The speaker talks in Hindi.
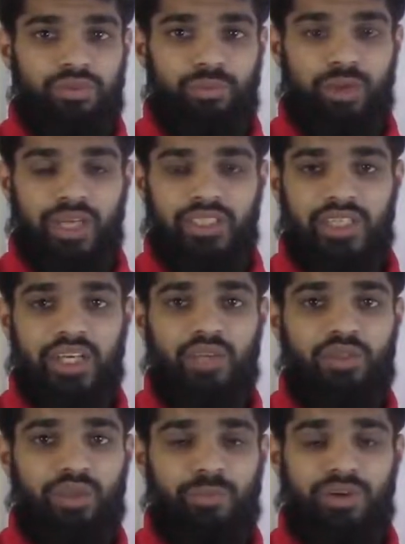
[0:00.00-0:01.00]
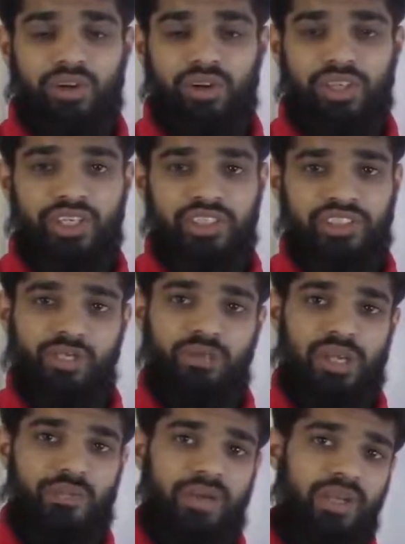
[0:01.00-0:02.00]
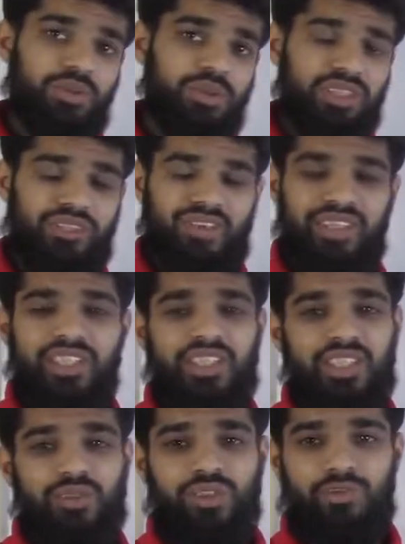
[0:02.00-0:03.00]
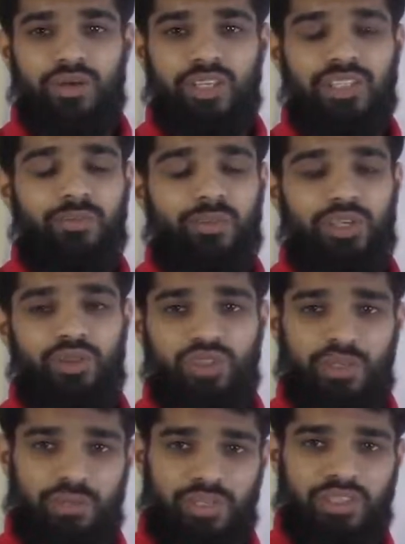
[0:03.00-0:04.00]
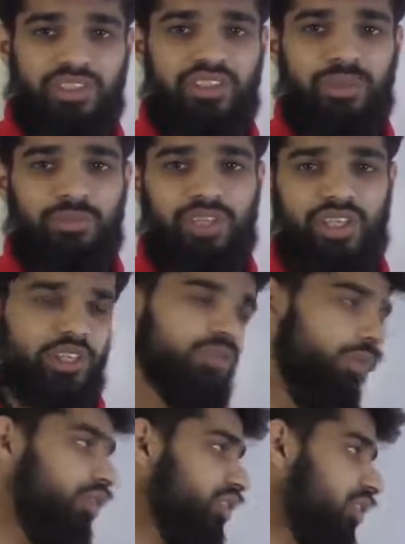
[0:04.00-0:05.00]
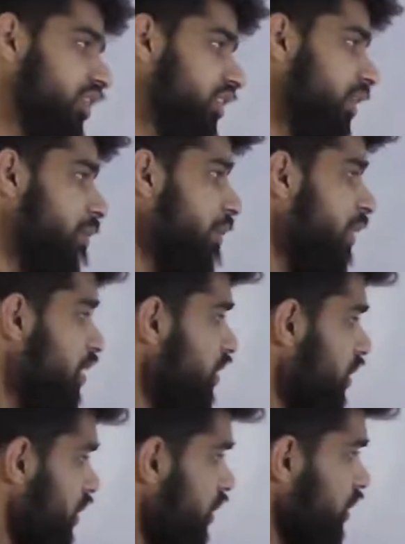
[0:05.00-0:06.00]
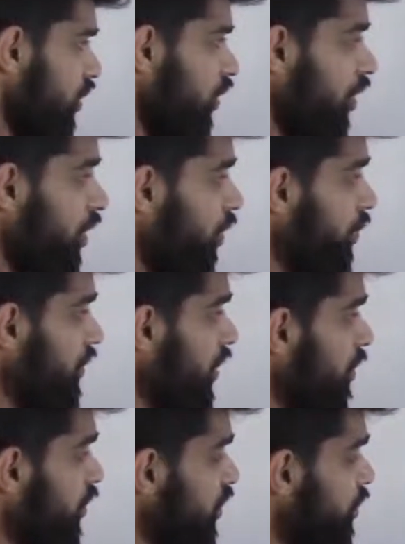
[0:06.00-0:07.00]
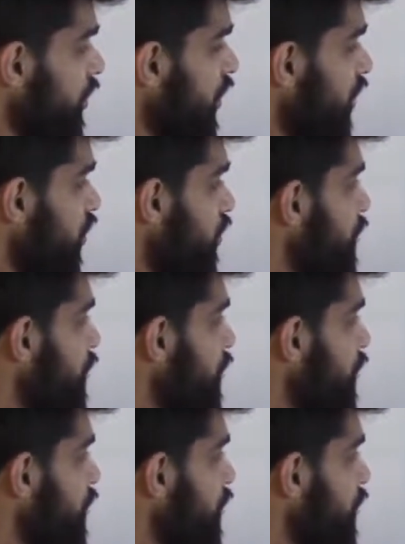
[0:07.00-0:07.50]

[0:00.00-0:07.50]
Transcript: बात कर रहे होते हैं पर नॉट एट द सेम टाइम पहले तो उससे आवाज़ आती है उसकी बात कंप्लीट होती है फिर जैसे अपना ही रिस्पॉन्स करते हैं तो आई होप इसकी आपको समझ आई होगी